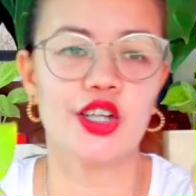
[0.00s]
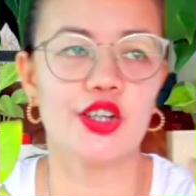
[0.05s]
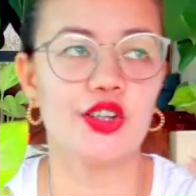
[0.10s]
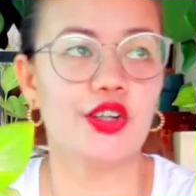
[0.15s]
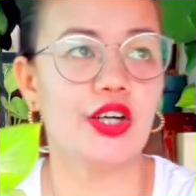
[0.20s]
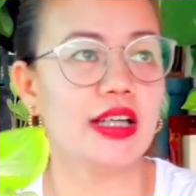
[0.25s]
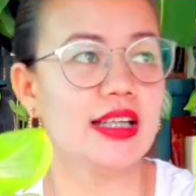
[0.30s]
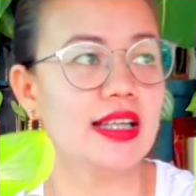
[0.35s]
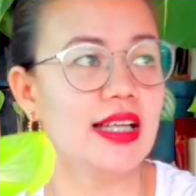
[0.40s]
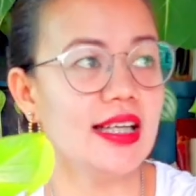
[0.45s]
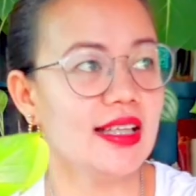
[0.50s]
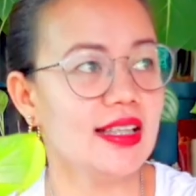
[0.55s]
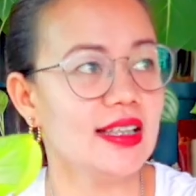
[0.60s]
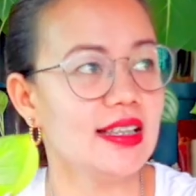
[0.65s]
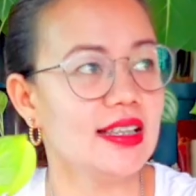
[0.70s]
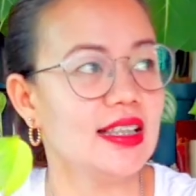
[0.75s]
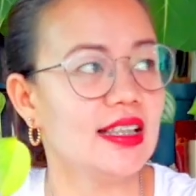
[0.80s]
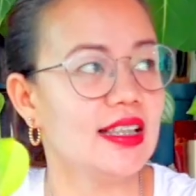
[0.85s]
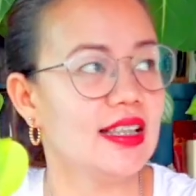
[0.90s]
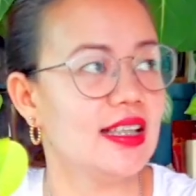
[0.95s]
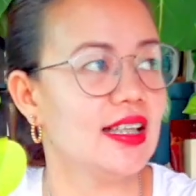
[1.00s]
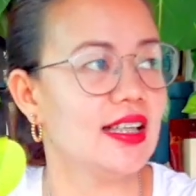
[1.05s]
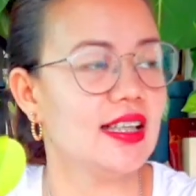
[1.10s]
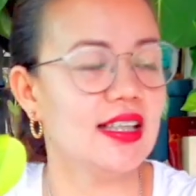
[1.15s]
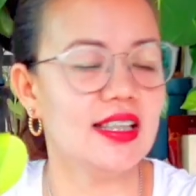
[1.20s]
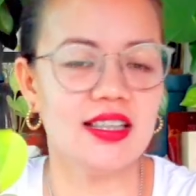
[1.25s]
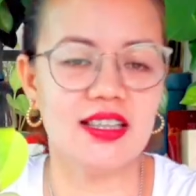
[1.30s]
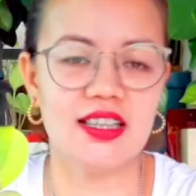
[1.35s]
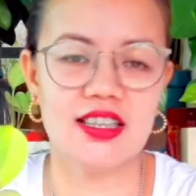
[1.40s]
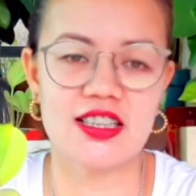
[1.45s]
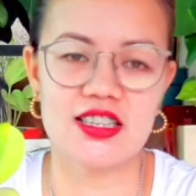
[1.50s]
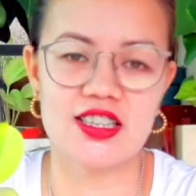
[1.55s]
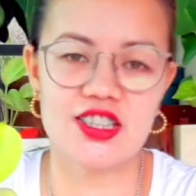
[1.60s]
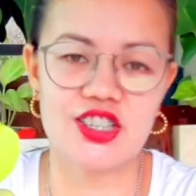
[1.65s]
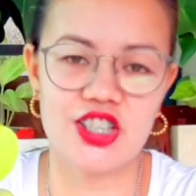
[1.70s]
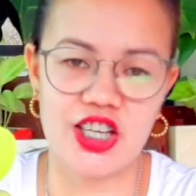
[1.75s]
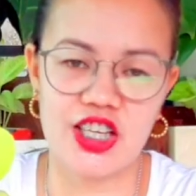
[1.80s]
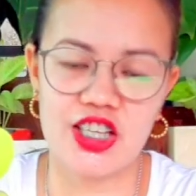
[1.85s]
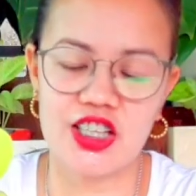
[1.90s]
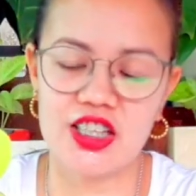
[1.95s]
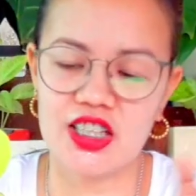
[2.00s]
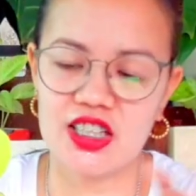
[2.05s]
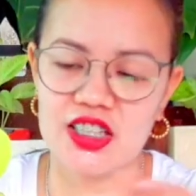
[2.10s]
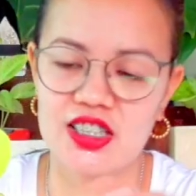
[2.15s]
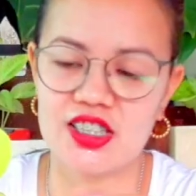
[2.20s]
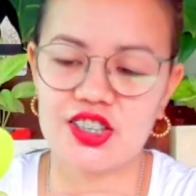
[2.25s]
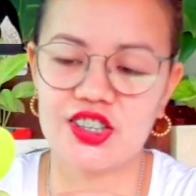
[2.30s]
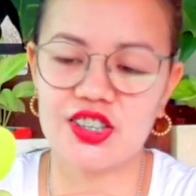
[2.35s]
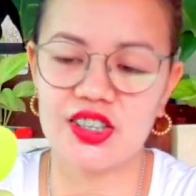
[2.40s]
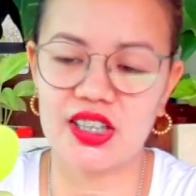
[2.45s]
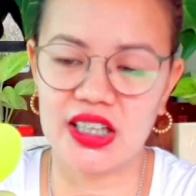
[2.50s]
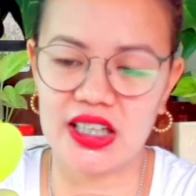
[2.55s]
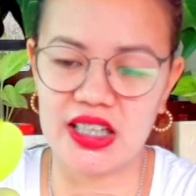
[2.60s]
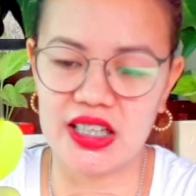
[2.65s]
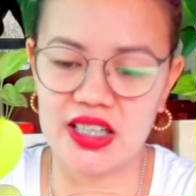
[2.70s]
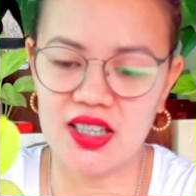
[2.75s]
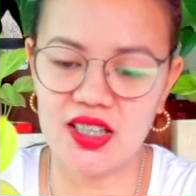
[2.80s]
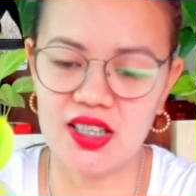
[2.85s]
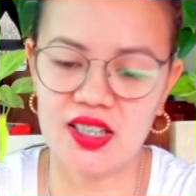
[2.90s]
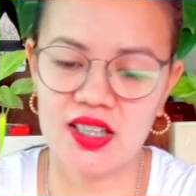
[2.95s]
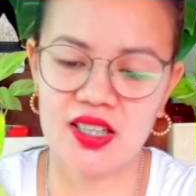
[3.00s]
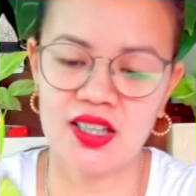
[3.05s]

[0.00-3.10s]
Kung unlike kanina, ang Jade is green.